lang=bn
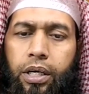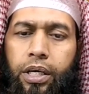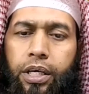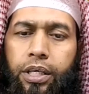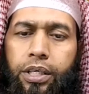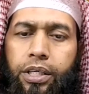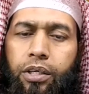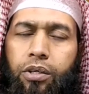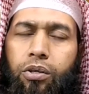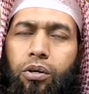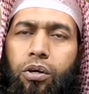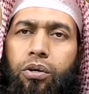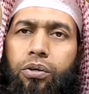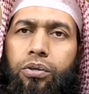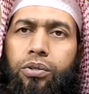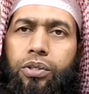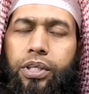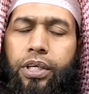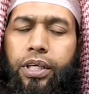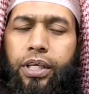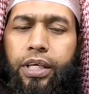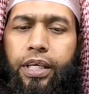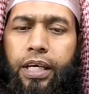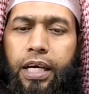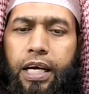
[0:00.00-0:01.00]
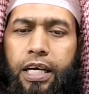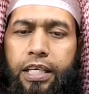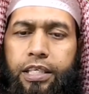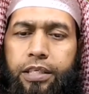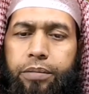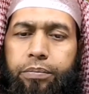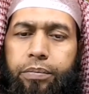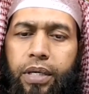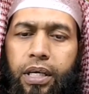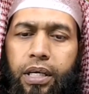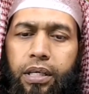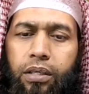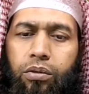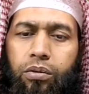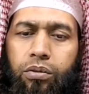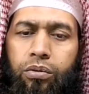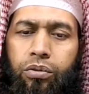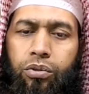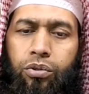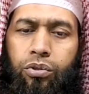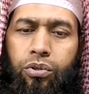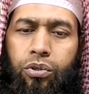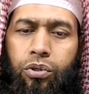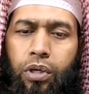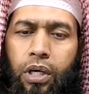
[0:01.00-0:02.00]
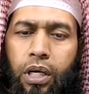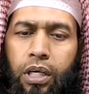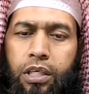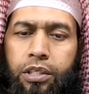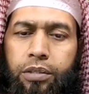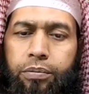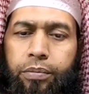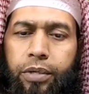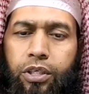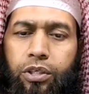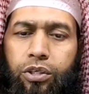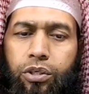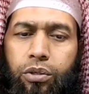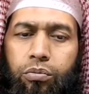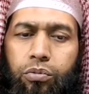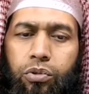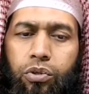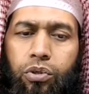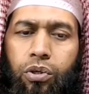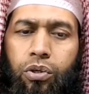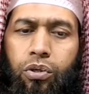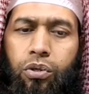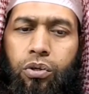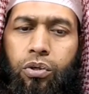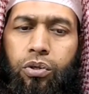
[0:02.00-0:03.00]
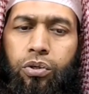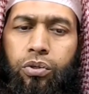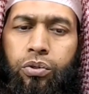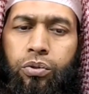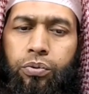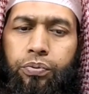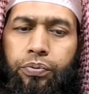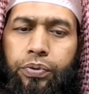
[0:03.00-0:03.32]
এটি কখন থেকে আসমান আসমান সমূহ ও